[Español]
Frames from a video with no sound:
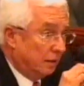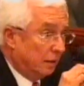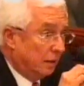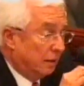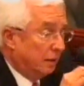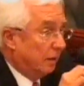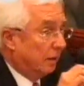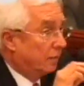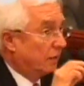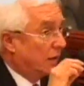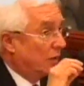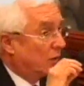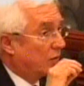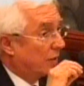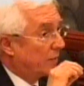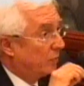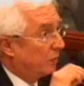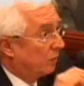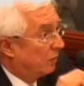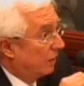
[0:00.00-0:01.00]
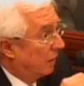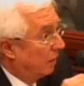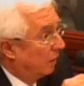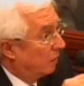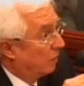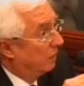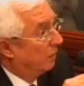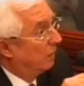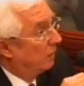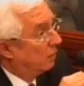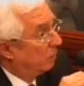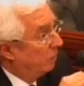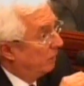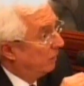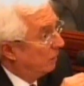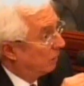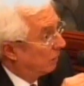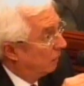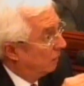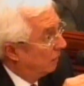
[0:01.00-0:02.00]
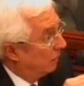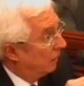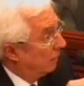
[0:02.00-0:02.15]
y es que los apostadores de Copetrol